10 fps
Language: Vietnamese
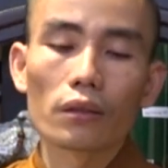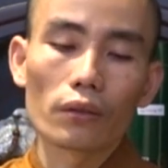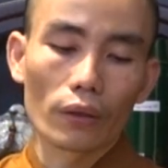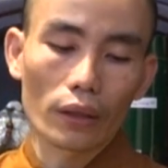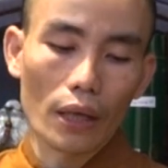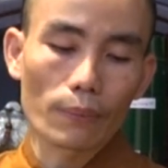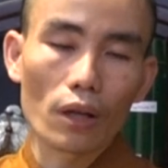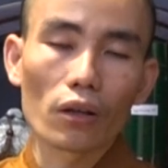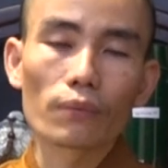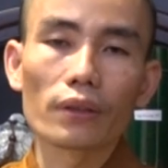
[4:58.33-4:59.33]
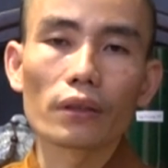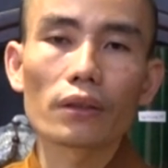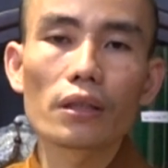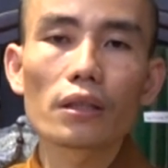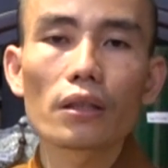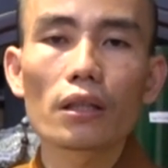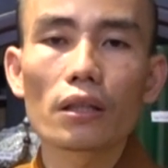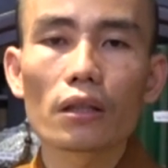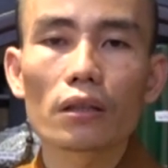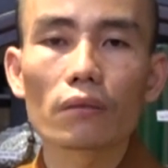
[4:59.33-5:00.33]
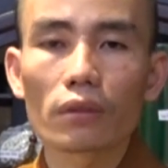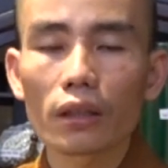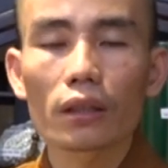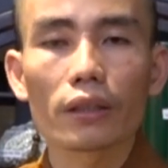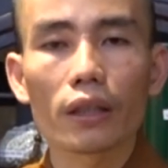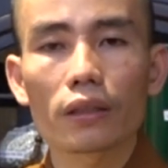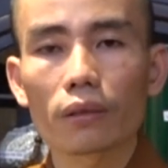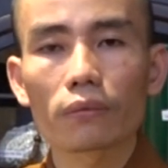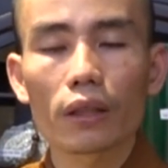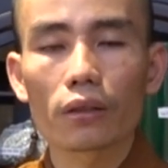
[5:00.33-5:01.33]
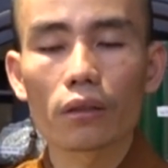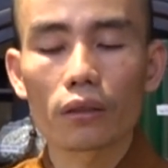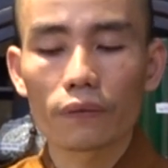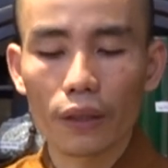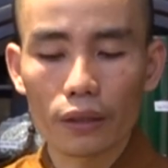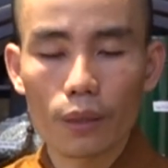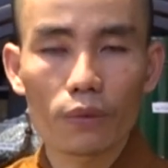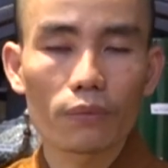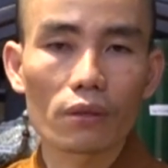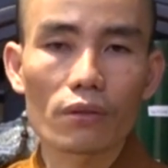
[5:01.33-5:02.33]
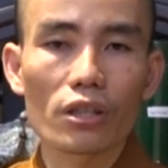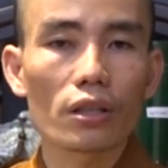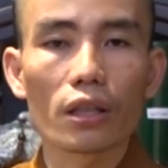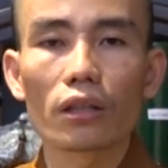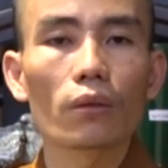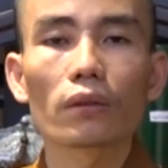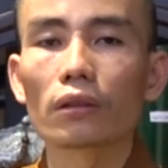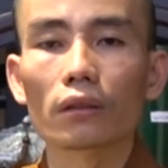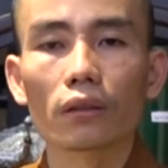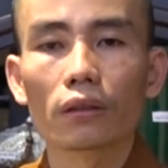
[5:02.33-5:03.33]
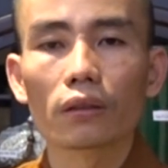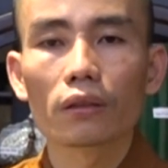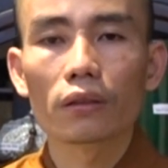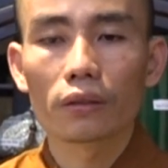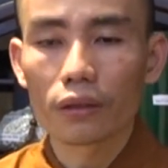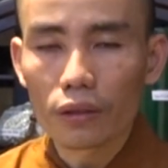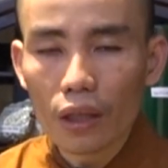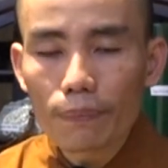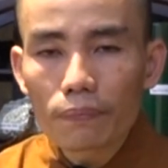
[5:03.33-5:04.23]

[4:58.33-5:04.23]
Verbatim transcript: Rồi cái cảm thọ của mình nó đến nó đi cũng rất là nhanh chóng thay đổi. Và cái tâm của mình cũng suy nghĩ vô thường, như chết,